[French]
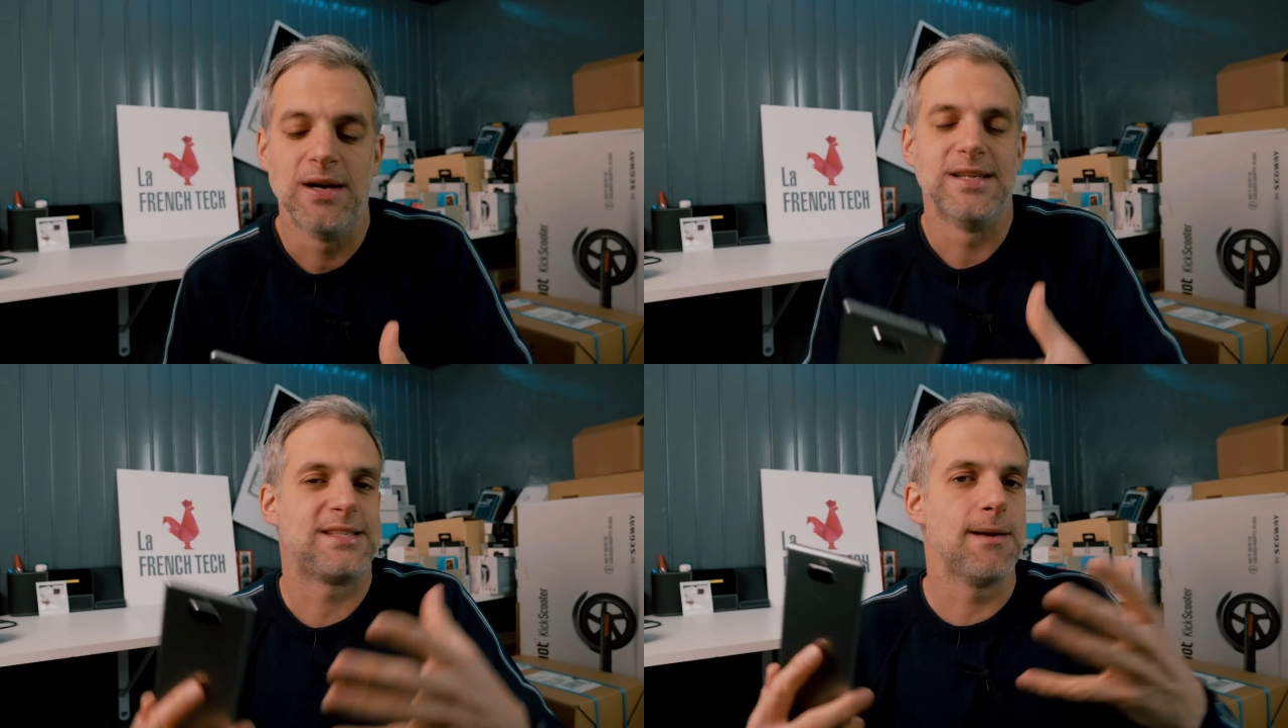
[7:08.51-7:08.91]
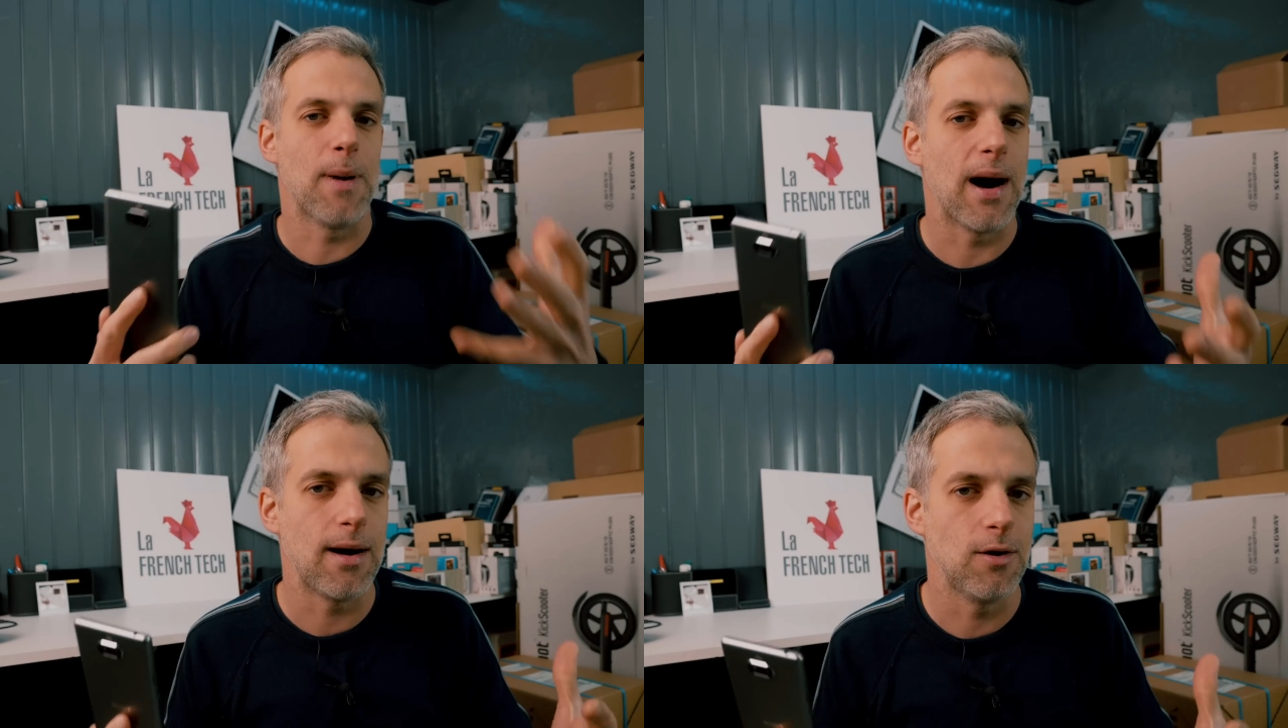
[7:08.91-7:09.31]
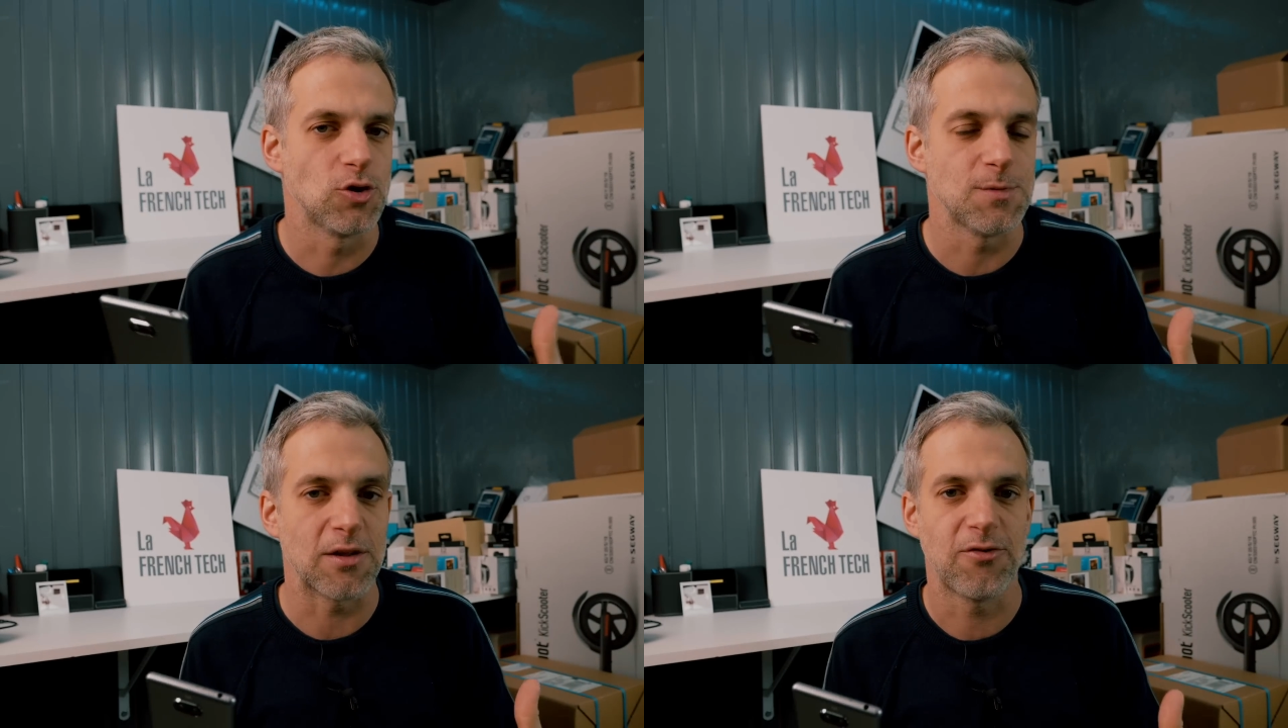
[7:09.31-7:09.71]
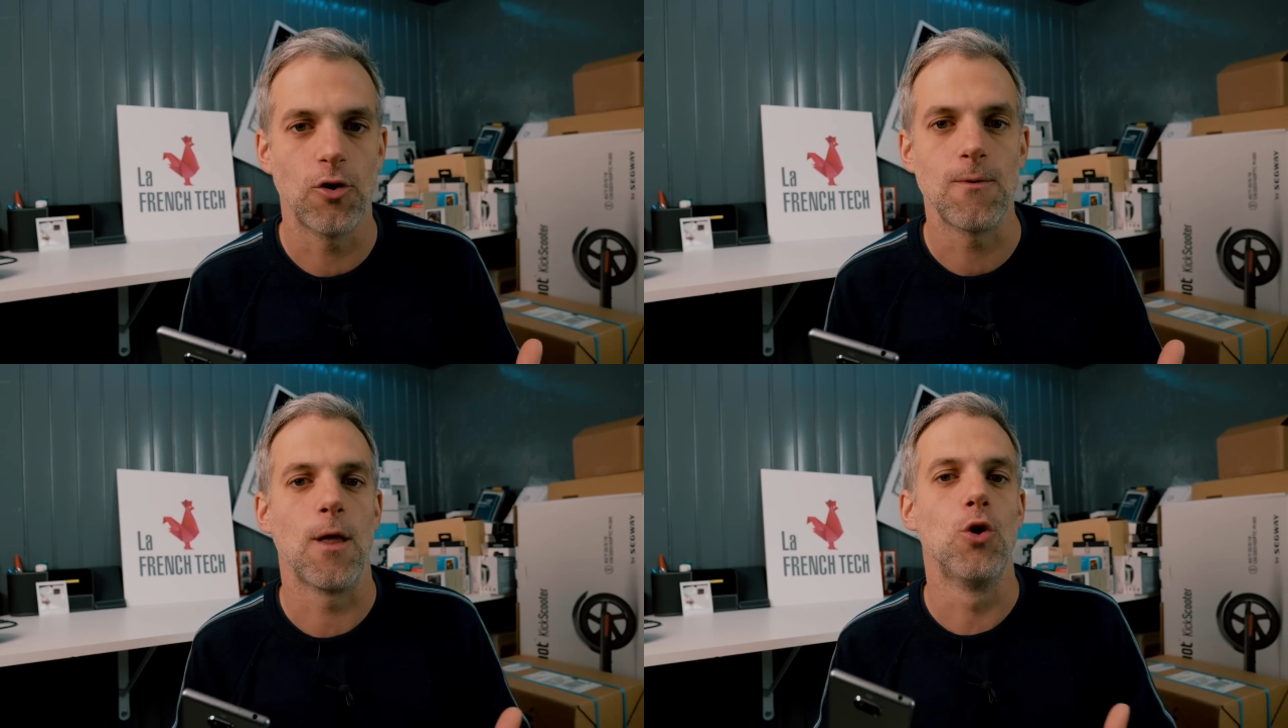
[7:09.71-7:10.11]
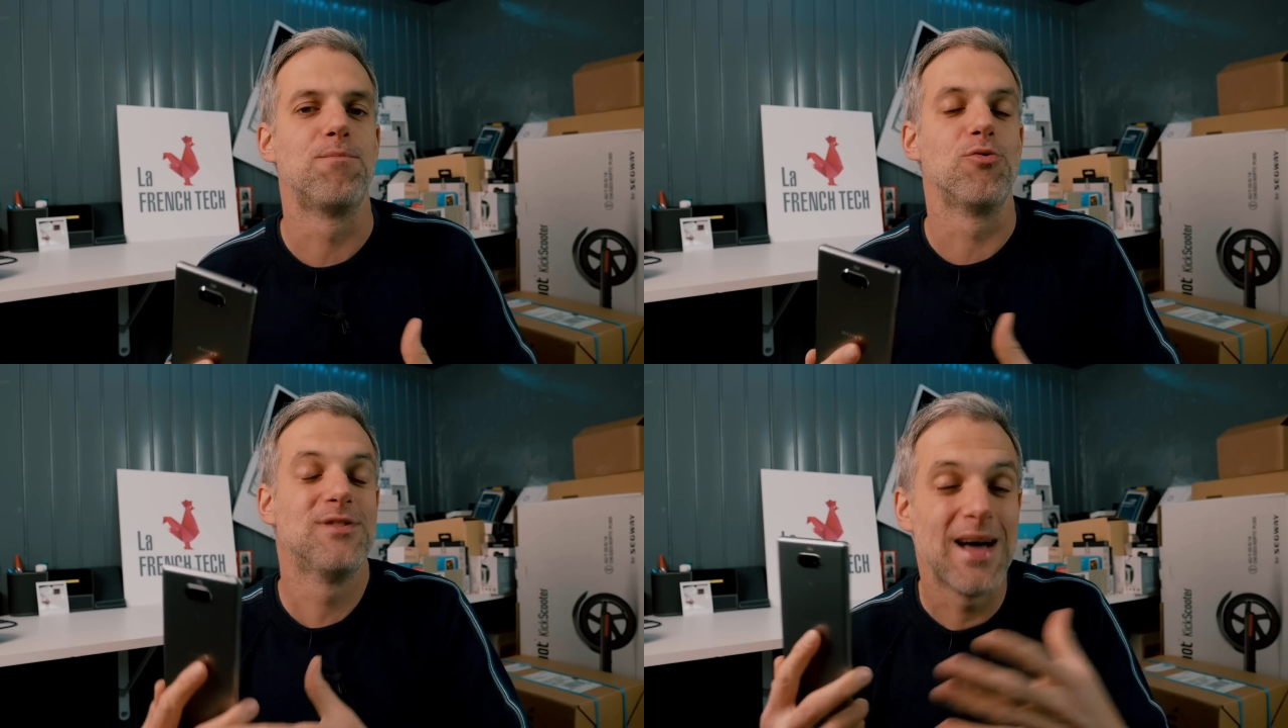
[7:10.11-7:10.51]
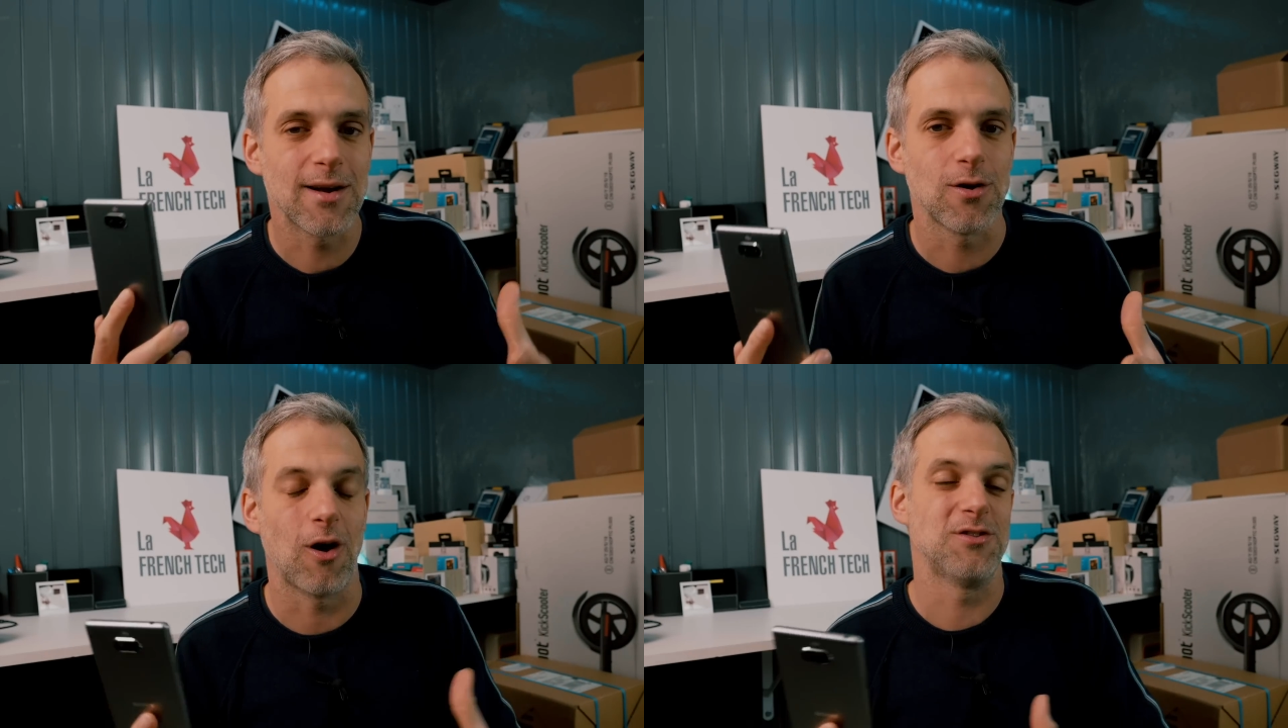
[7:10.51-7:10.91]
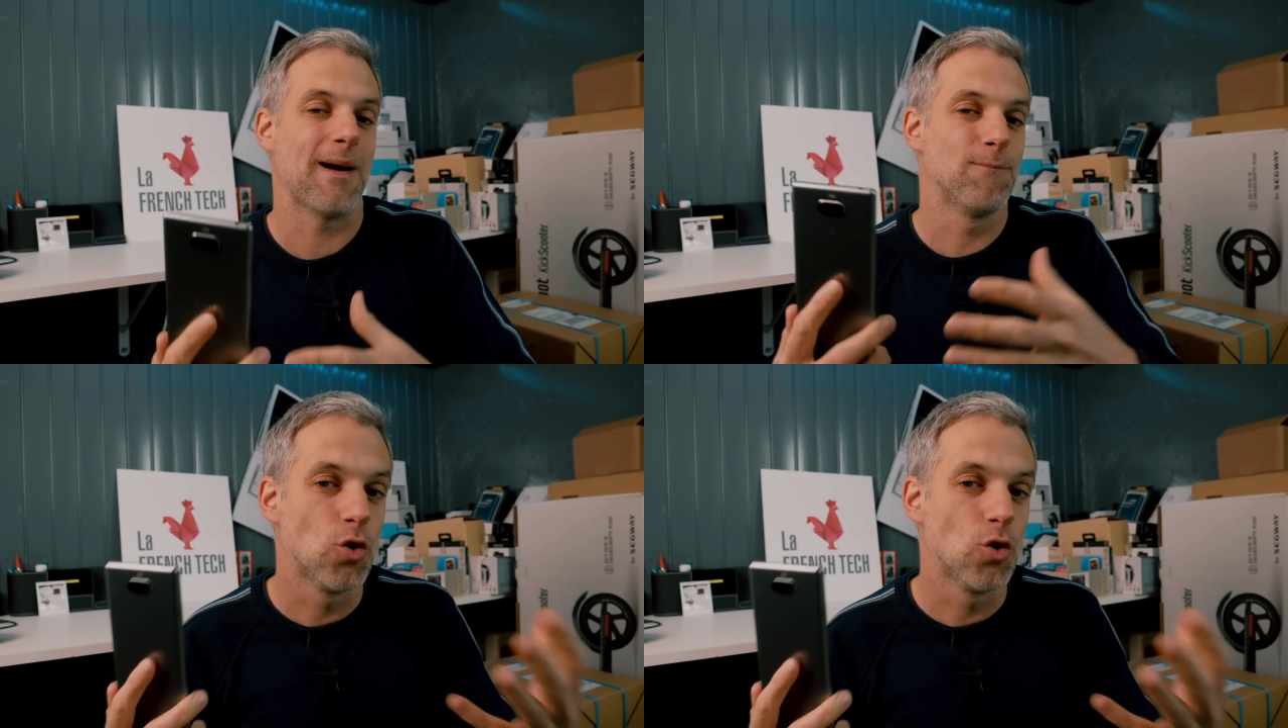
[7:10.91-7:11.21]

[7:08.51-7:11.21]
c'est pas le smartphone le plus dingue en termes